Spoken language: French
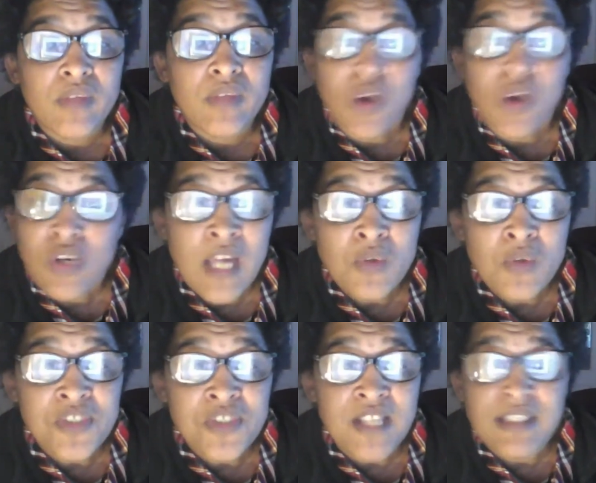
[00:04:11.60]
On l'a
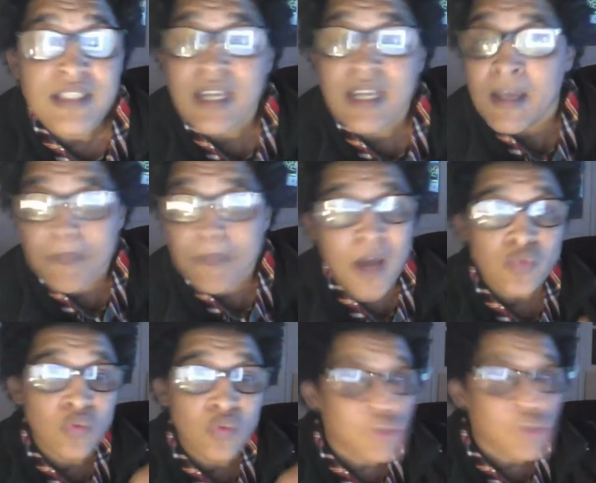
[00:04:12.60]
constaté
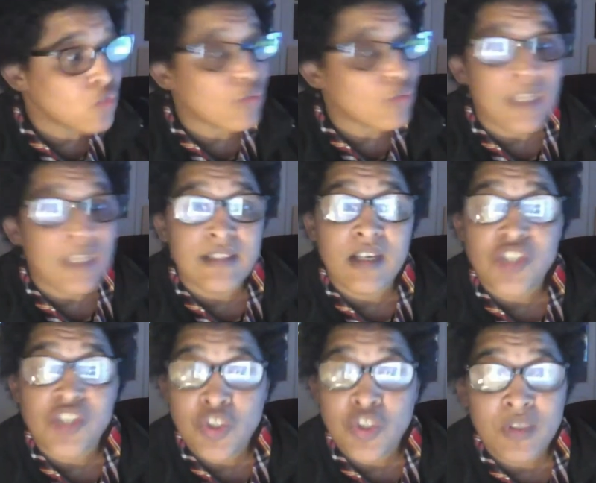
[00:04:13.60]
partout sur toute la terre.
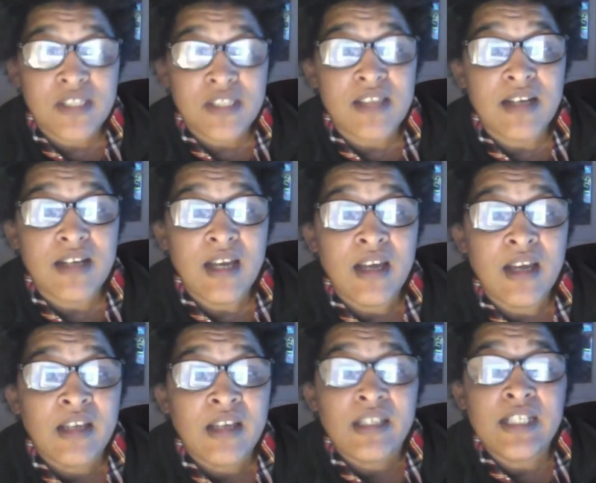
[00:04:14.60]
Jésus-Christ Allah,
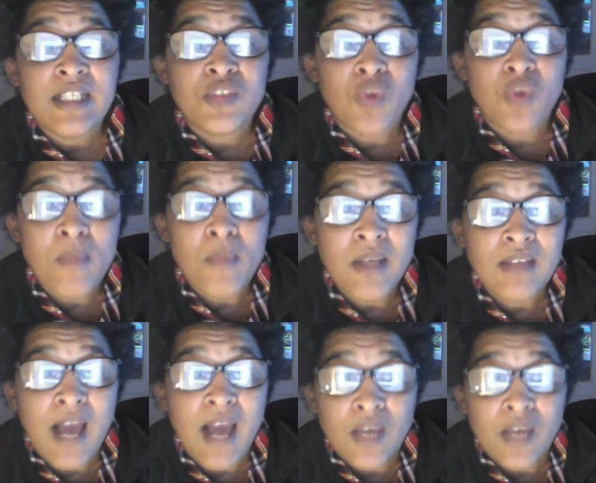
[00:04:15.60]
il demande
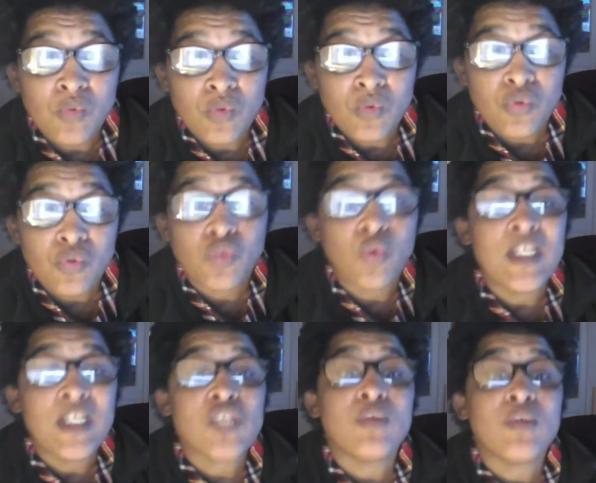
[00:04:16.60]
à nous de
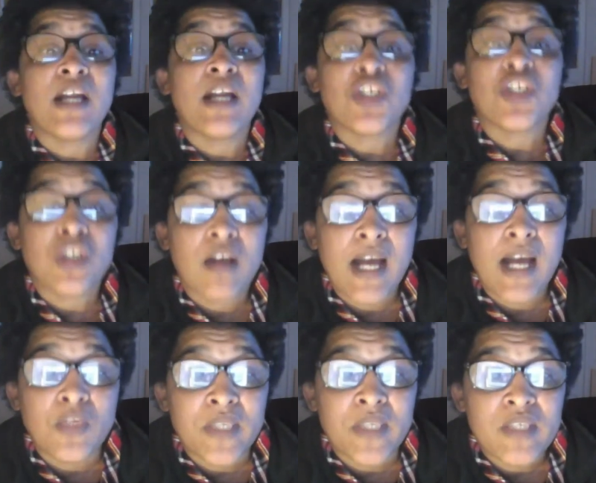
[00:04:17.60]
donner son argent à
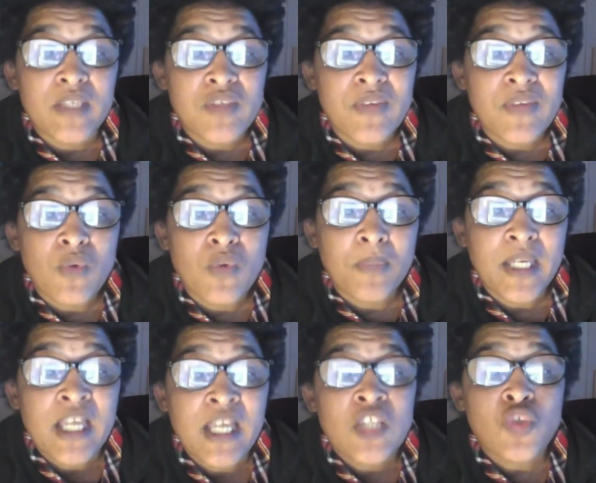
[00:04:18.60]
lui. Vous avez compris
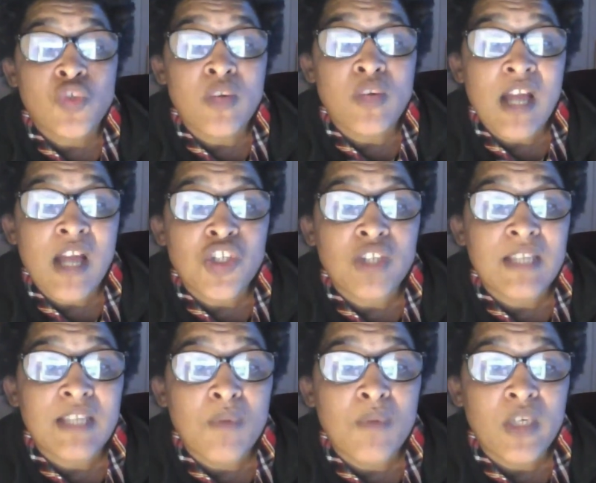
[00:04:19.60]
Son argent
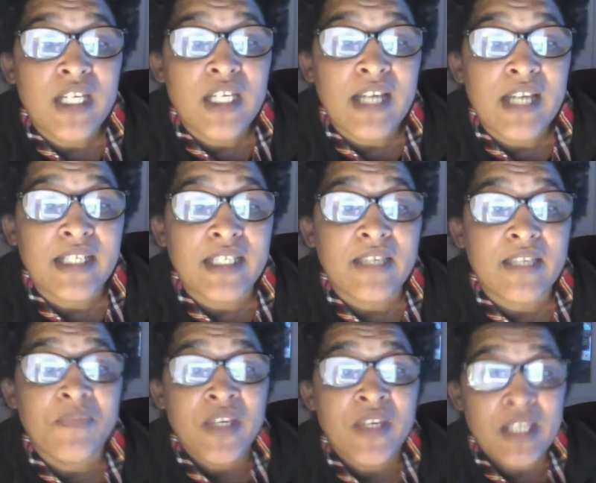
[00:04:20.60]
démon qu'il a créé.
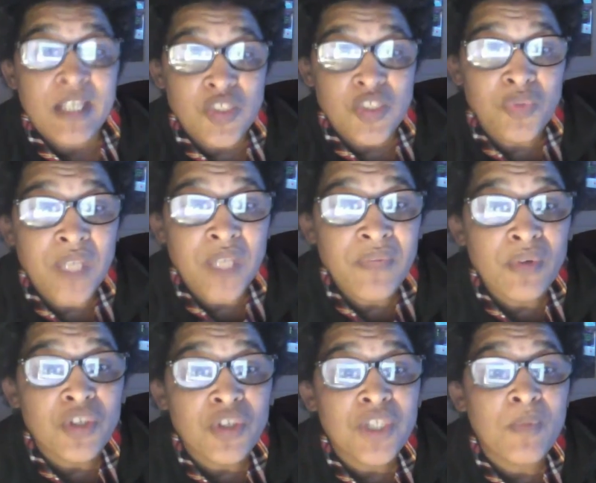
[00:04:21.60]
Et souvenez-vous
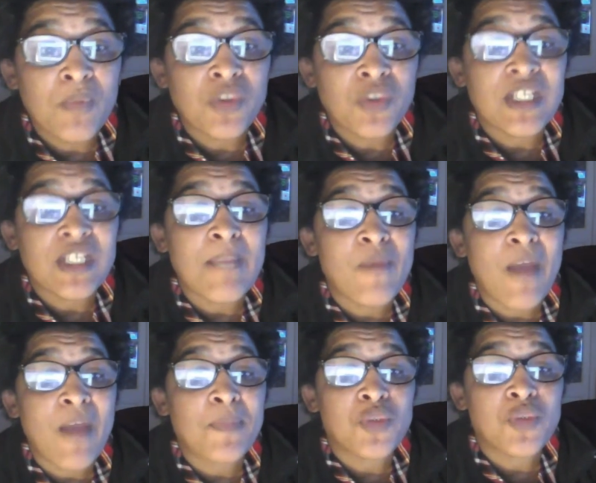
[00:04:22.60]
que j'ai montré la preuve
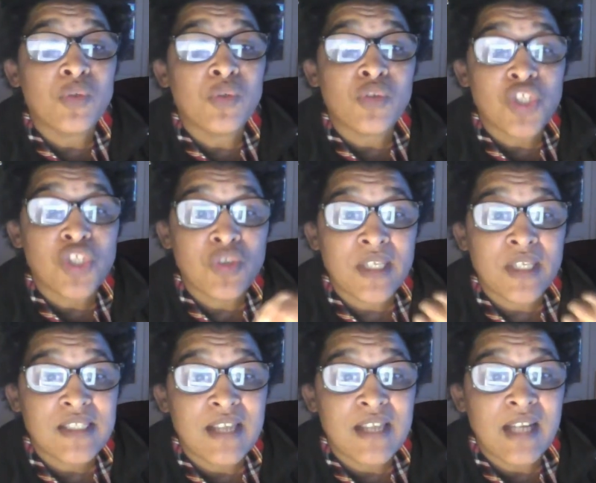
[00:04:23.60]
absolue que
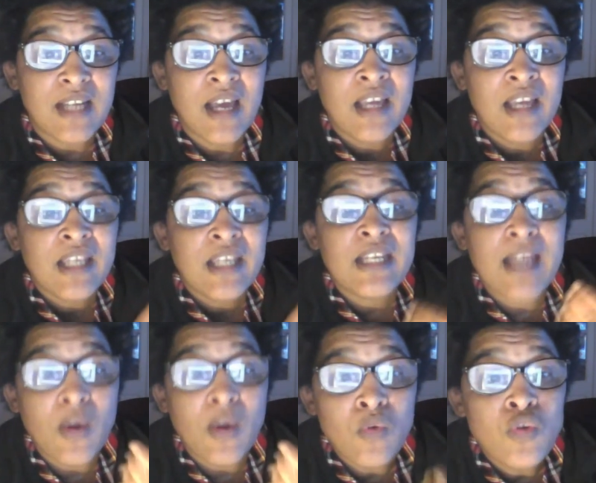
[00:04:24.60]
Jésus-Christ Allah, il
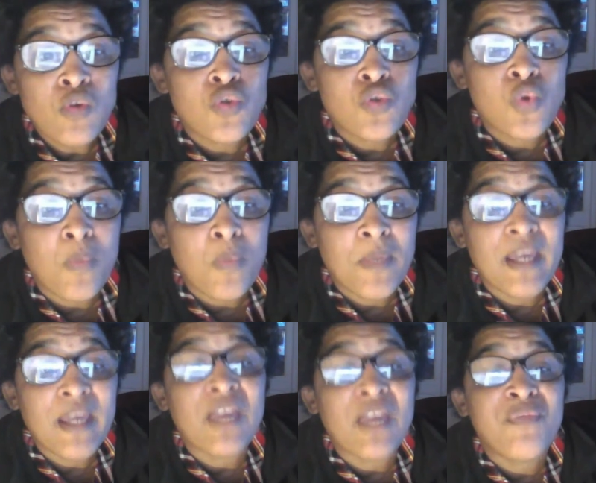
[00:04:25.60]
a usurpé
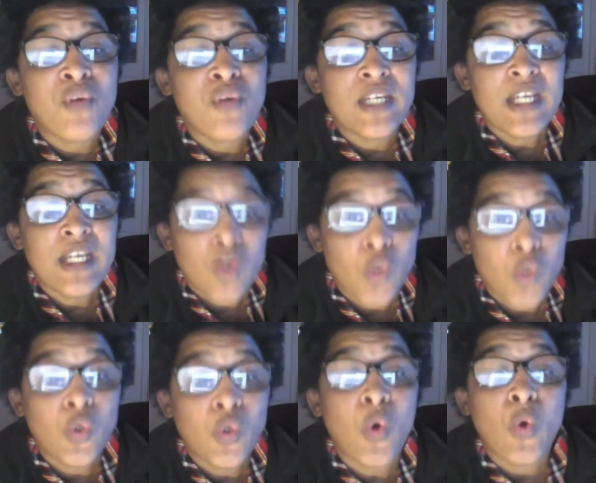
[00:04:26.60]
et volé le
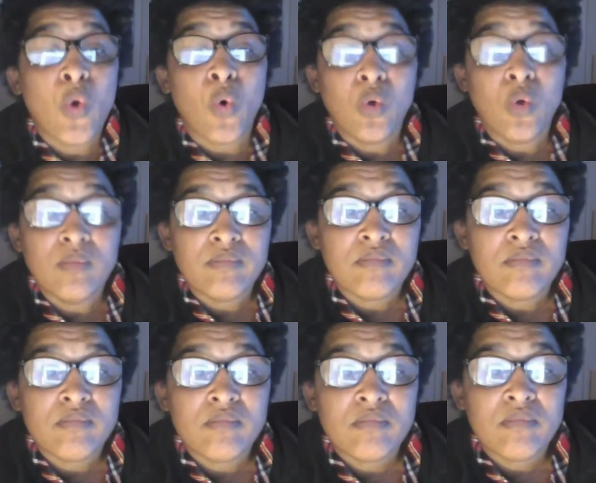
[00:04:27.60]
nom euro.
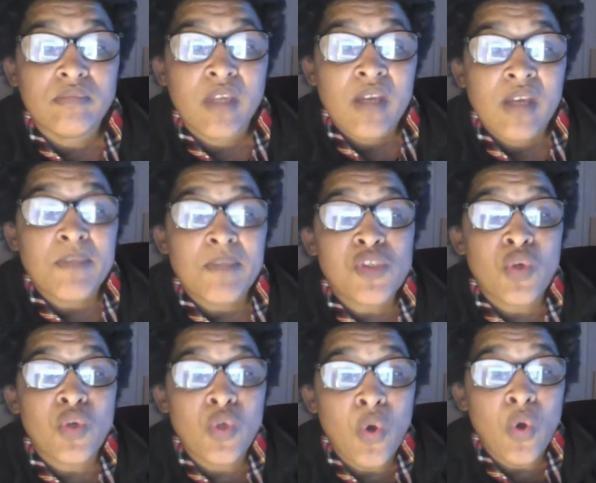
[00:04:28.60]
Parce que
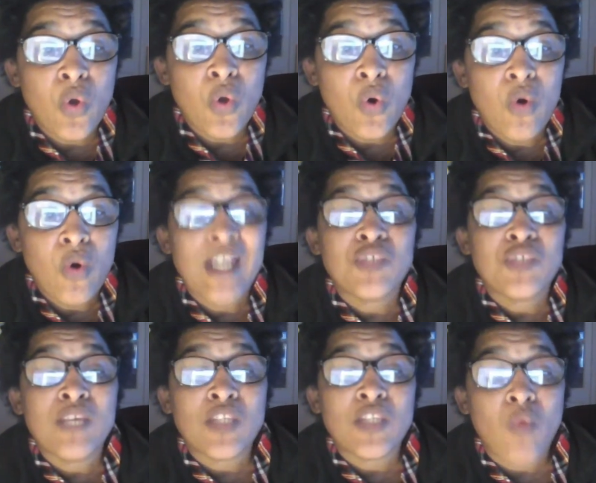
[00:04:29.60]
le nom euro est une
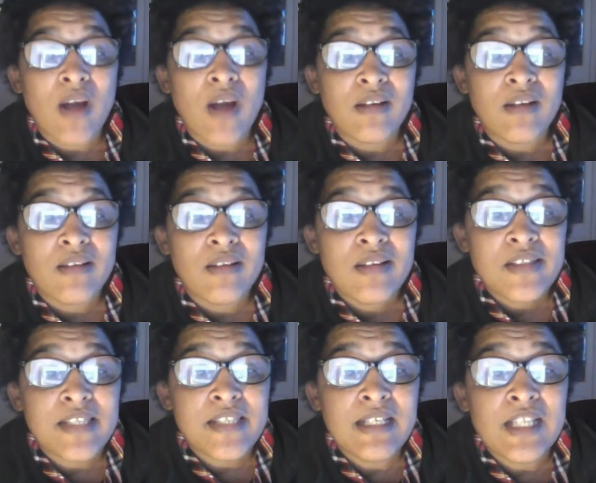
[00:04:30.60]
étoile.
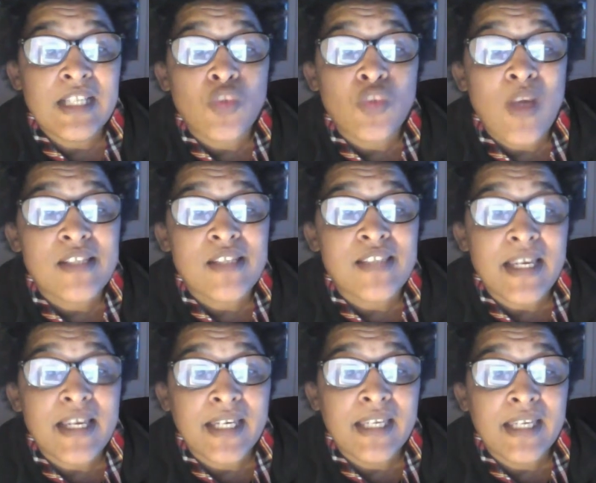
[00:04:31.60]
C'est l'étoile
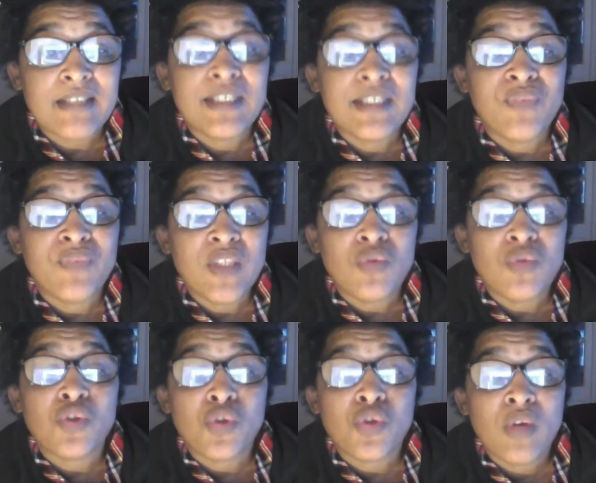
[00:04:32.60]
sacrée divine de
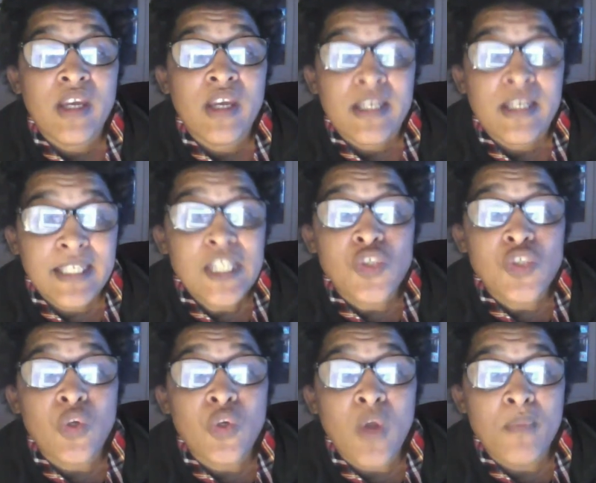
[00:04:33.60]
Dieu qui se
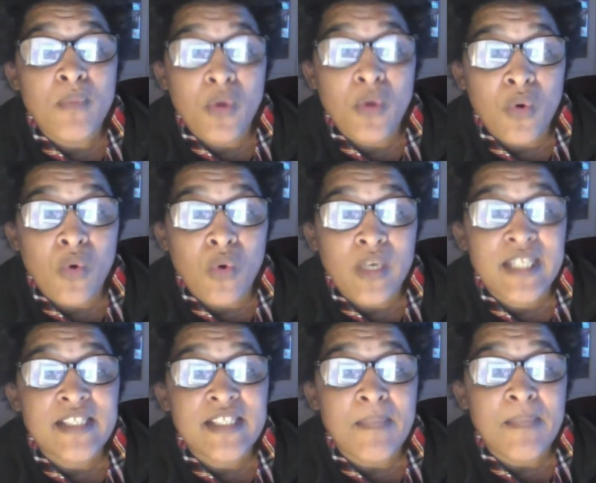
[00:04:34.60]
nomme Euro et qui
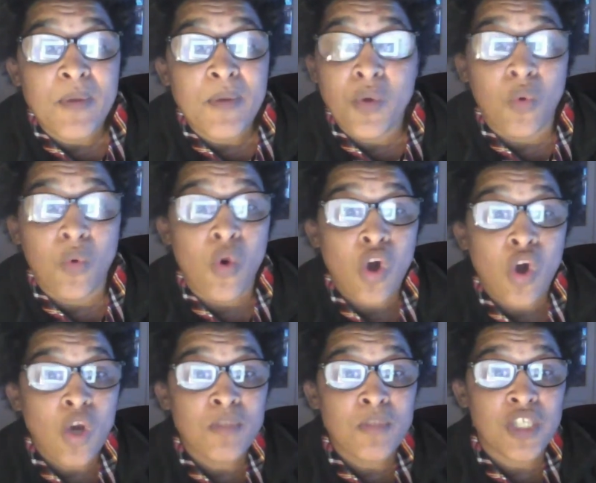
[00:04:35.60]
s'appelle Euro.
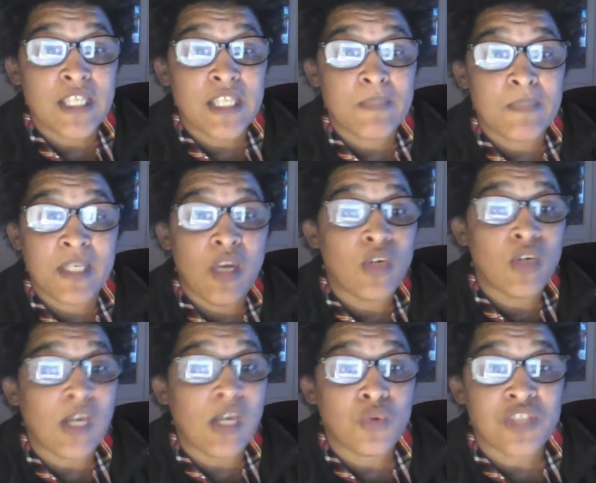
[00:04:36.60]
Comme j'ai expliqué, on a
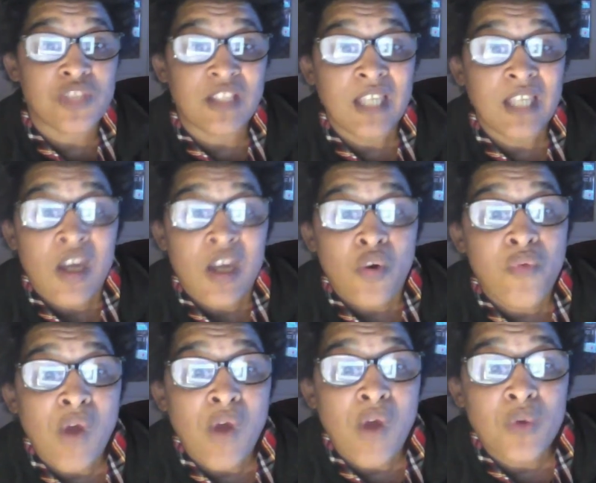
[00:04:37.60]
constaté qu'on
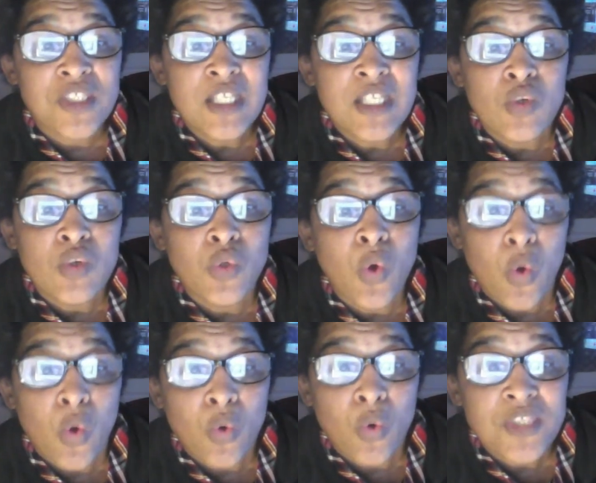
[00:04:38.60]
voit aussi le nom
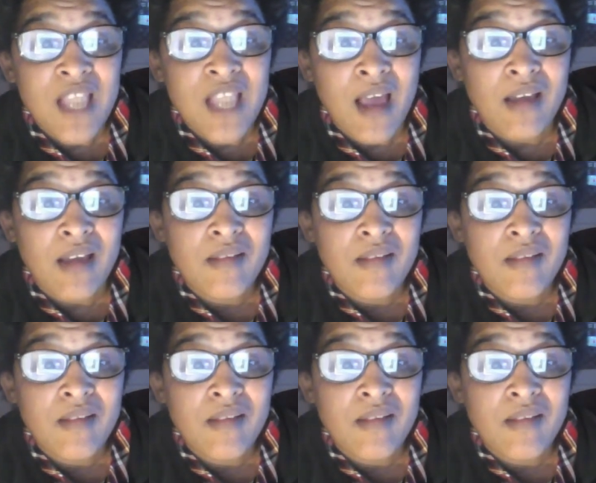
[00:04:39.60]
Eurostar.